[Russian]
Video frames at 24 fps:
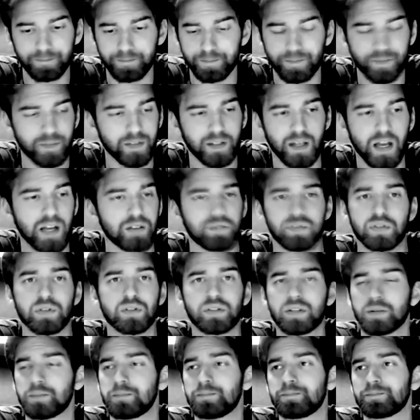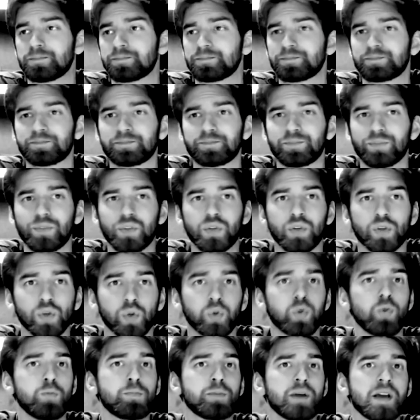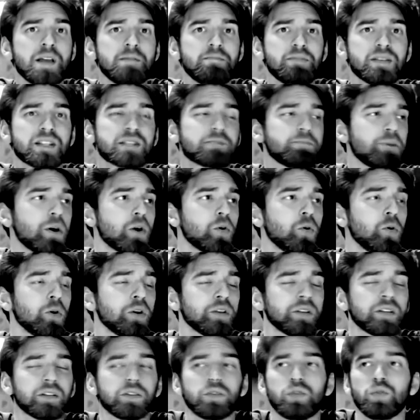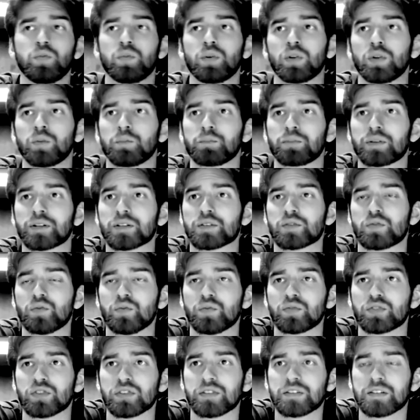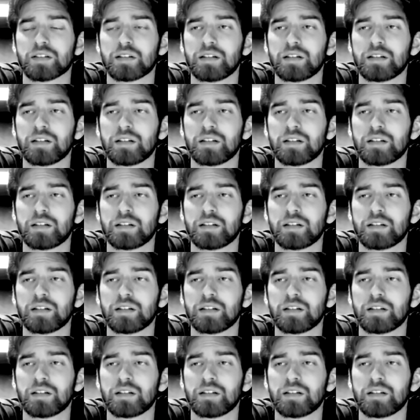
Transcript: Как все это глупо и беспокойно, думал он, проснувшись.